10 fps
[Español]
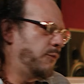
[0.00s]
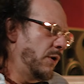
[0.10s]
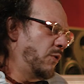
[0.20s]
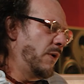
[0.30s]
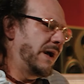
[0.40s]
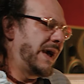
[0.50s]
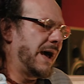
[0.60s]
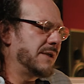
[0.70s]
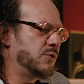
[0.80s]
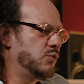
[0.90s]
fue
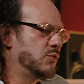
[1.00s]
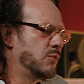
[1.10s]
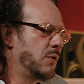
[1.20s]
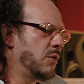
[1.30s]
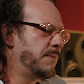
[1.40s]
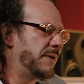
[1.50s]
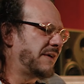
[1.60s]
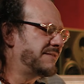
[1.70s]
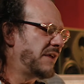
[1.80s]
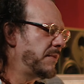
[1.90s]
Huancayo, luego
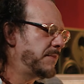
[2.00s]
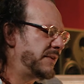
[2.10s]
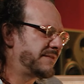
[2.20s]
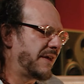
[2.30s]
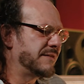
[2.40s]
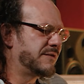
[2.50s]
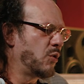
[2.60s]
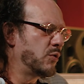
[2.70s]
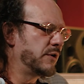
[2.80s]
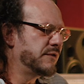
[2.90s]
empecé a hacerme mis
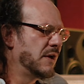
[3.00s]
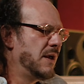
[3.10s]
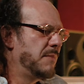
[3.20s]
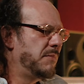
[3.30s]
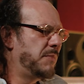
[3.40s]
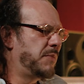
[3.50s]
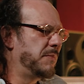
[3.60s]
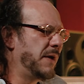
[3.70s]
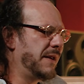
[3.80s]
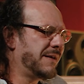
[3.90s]
canciones. Mi
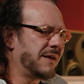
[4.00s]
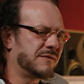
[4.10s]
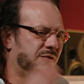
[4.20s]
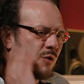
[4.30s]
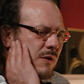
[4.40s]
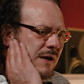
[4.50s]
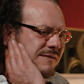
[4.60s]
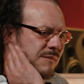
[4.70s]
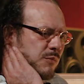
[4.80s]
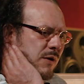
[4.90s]
primera canción la
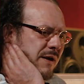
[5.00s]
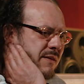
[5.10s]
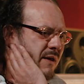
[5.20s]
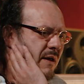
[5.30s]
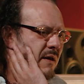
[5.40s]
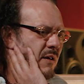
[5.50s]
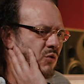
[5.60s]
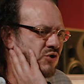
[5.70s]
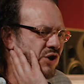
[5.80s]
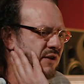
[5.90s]
hice por ahí del
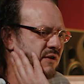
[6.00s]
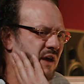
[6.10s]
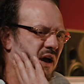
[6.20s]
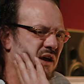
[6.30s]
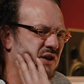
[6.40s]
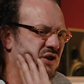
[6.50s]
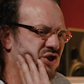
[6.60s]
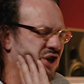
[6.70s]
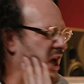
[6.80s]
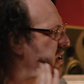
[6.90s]

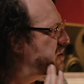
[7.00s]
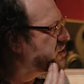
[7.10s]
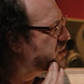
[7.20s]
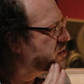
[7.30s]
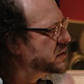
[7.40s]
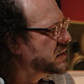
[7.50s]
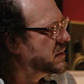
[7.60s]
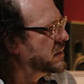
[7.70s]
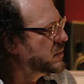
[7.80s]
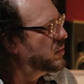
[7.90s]
86,
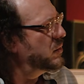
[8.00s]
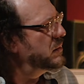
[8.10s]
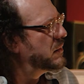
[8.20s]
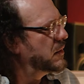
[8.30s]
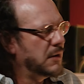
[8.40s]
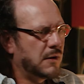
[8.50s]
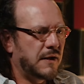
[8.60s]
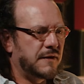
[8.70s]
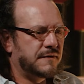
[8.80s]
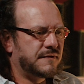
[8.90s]
mm. ¿no?
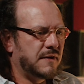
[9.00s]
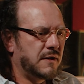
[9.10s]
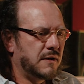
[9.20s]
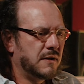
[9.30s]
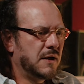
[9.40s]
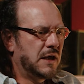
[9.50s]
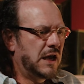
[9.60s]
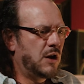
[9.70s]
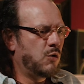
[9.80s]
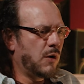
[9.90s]
Este,
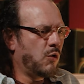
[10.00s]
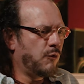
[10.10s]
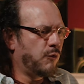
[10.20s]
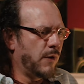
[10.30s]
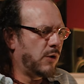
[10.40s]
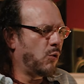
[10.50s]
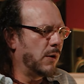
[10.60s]
y luego fue